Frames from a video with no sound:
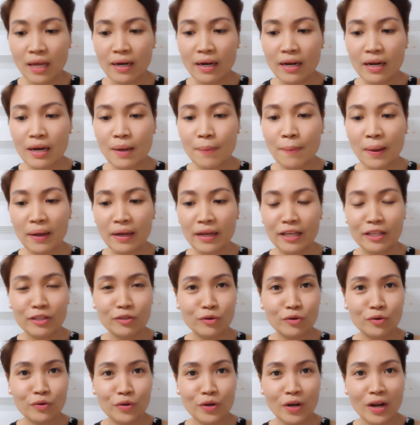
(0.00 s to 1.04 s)
sana
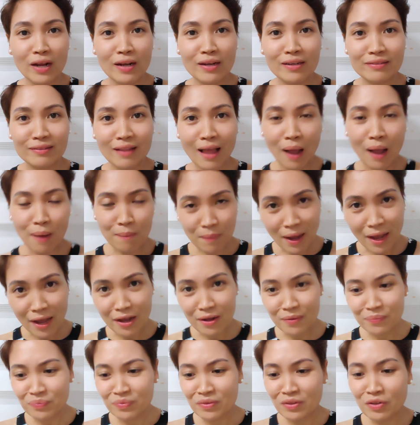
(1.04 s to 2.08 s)
nabanggit ko ng
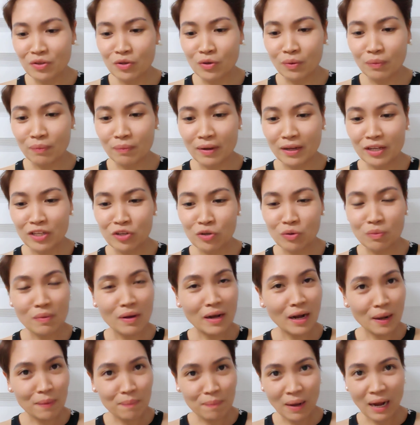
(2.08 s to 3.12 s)
tama yung inyong
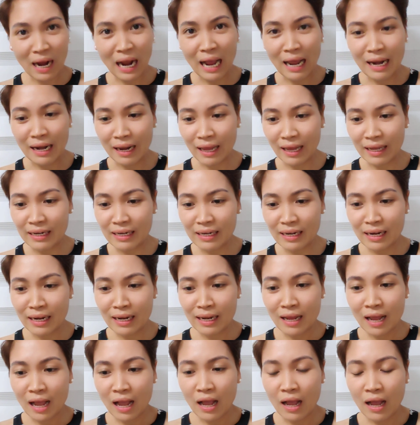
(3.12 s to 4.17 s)
mga pangalan.
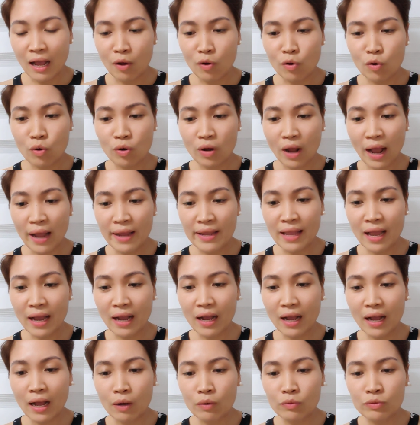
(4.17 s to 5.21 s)
Uh,
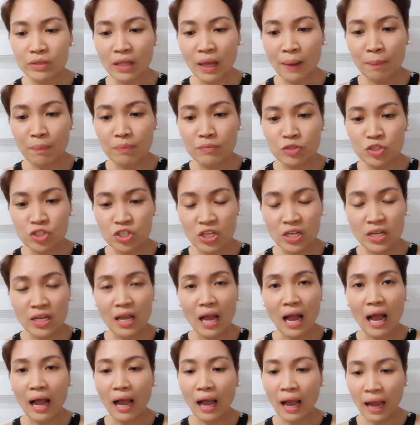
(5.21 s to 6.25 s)
Ogayak Audap
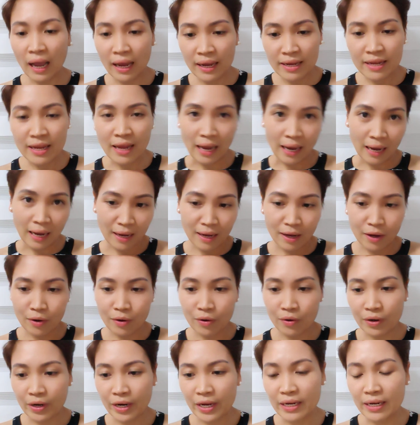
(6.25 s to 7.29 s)
G. Aya.
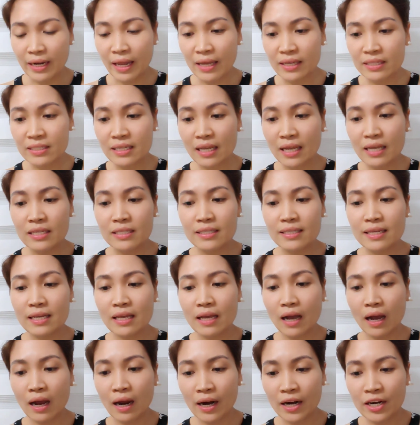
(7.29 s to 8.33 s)
Okay, next ay
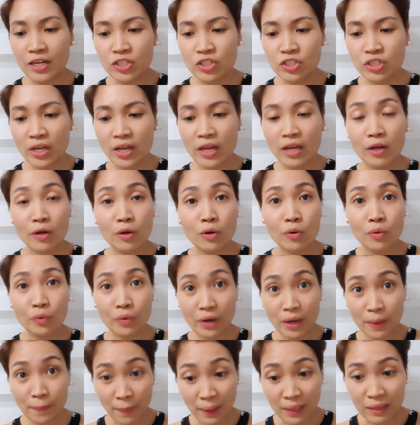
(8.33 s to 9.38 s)
si RJ
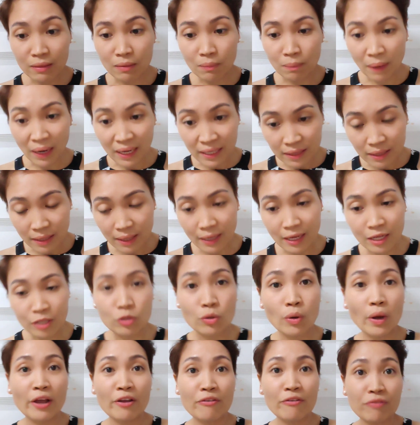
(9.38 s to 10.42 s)
Kurimatmat.
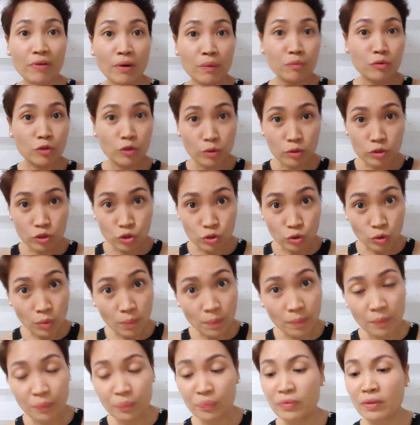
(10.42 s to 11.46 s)
Ito ay from
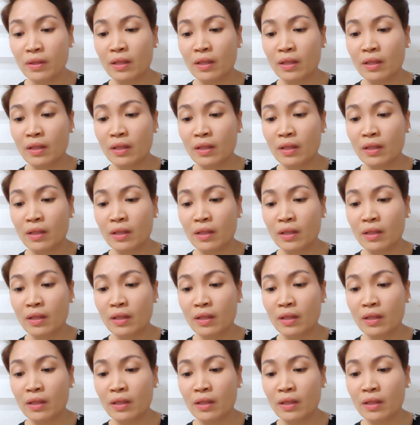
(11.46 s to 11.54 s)
YouTube.